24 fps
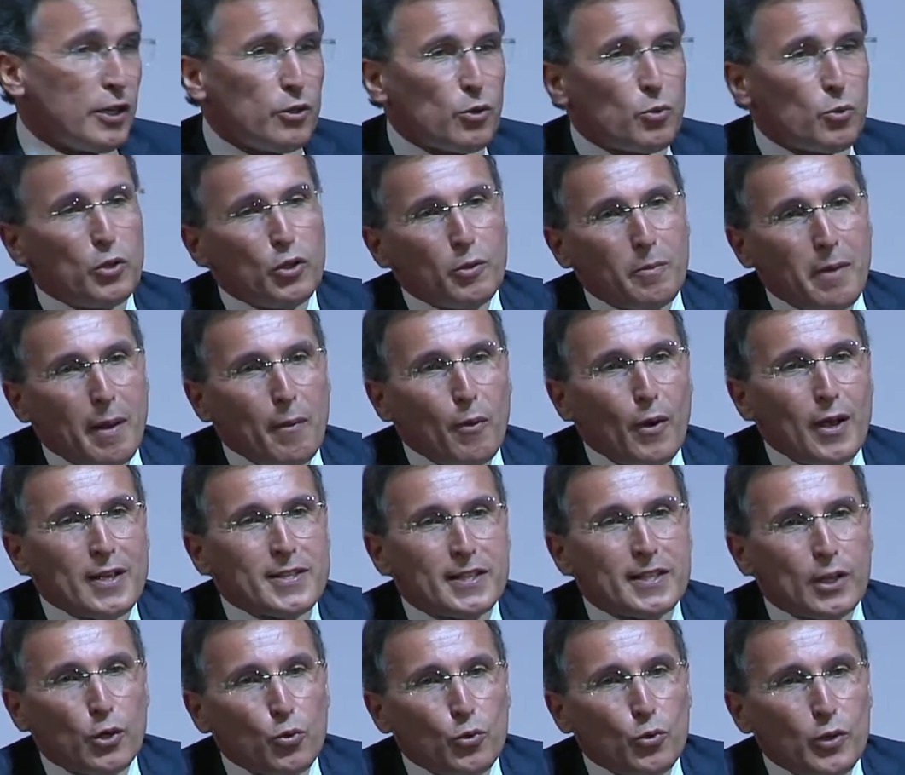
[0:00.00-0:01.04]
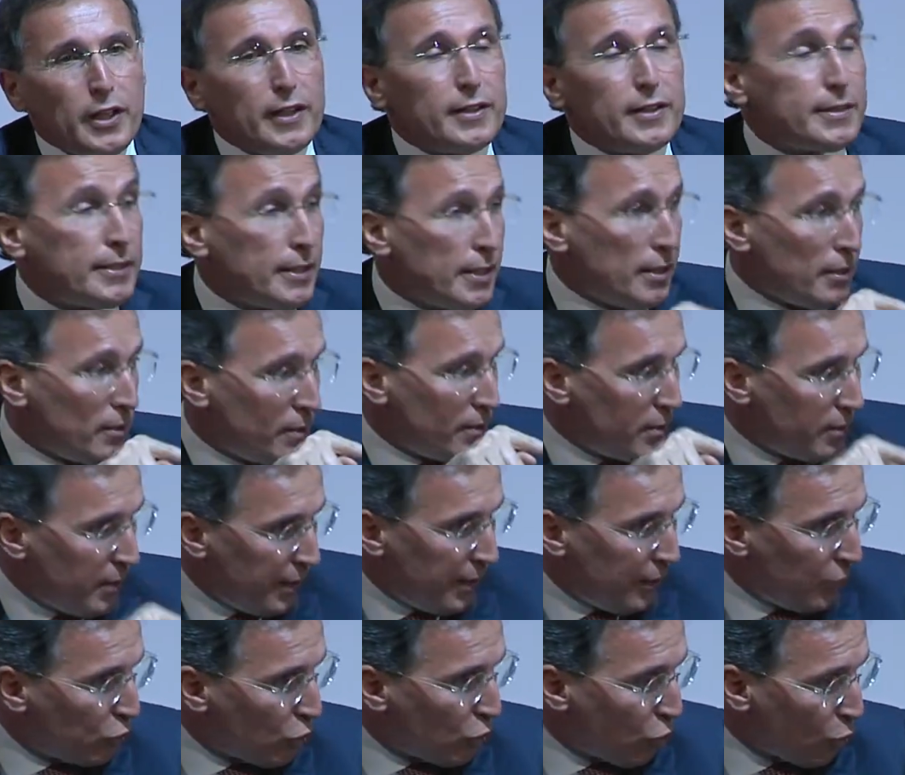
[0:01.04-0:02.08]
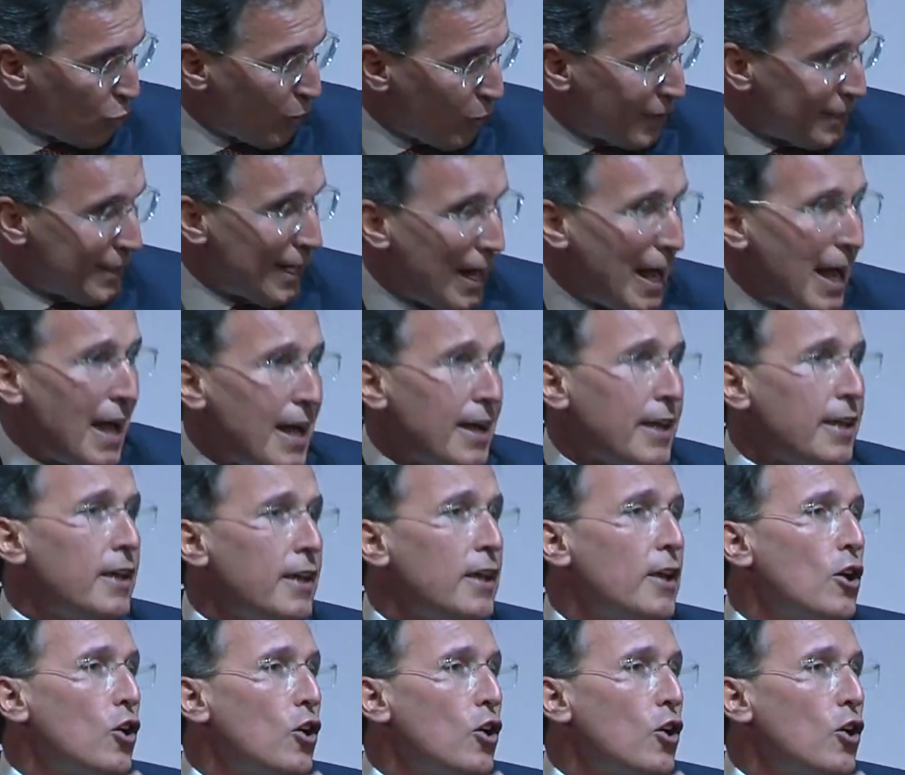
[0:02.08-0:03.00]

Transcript: Qui dobbiamo essere uniti intorno a Draghi,